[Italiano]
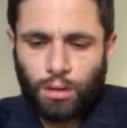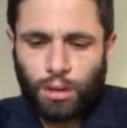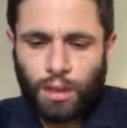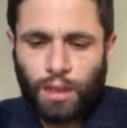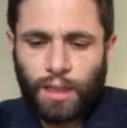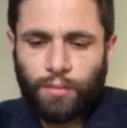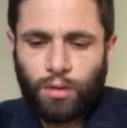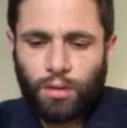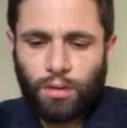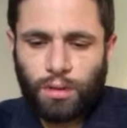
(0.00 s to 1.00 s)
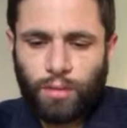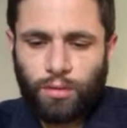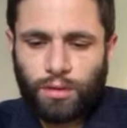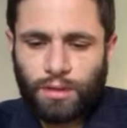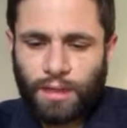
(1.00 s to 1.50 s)
Cercheremo di
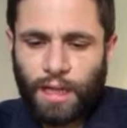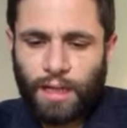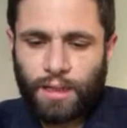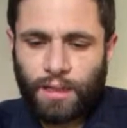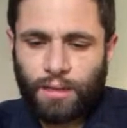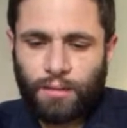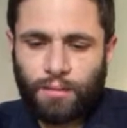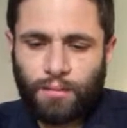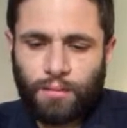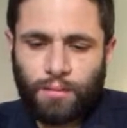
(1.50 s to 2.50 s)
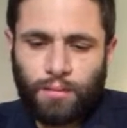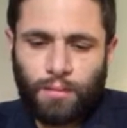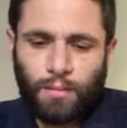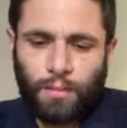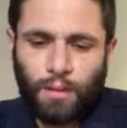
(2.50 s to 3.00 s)
mostrare
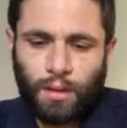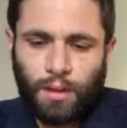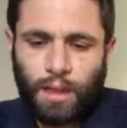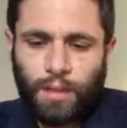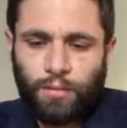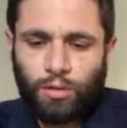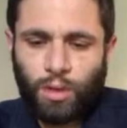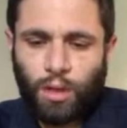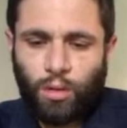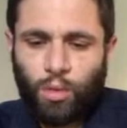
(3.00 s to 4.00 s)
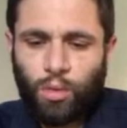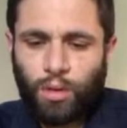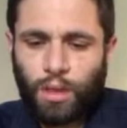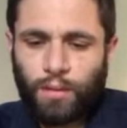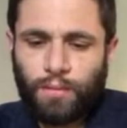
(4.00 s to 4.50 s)
che nella misura in
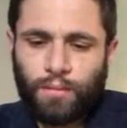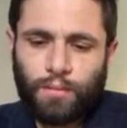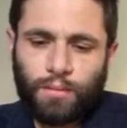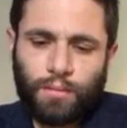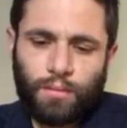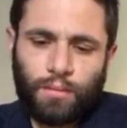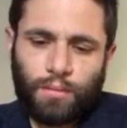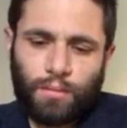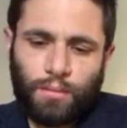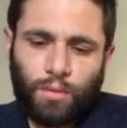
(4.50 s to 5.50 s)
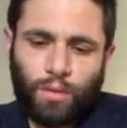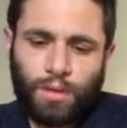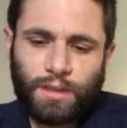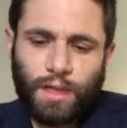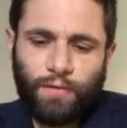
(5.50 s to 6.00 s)
cui
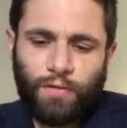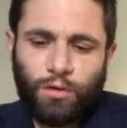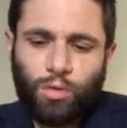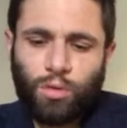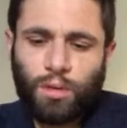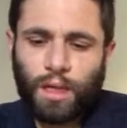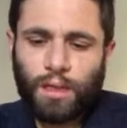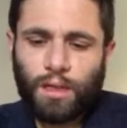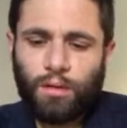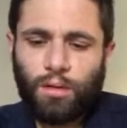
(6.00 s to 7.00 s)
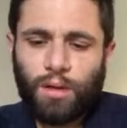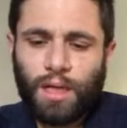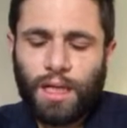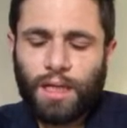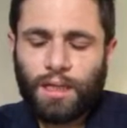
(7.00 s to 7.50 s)
questa veduta di
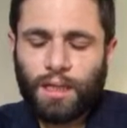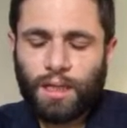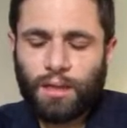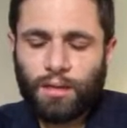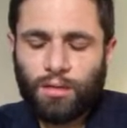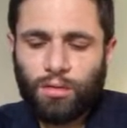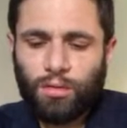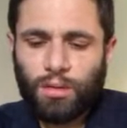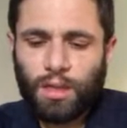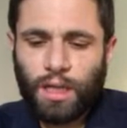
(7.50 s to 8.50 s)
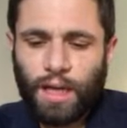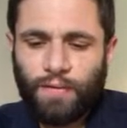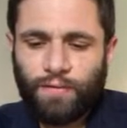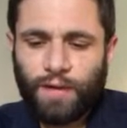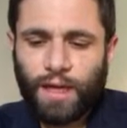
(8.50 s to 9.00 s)
collina non
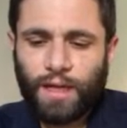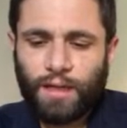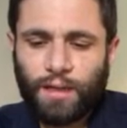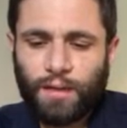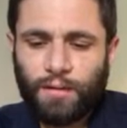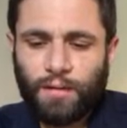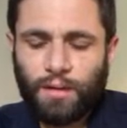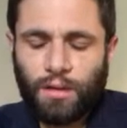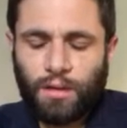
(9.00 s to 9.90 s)
avviene,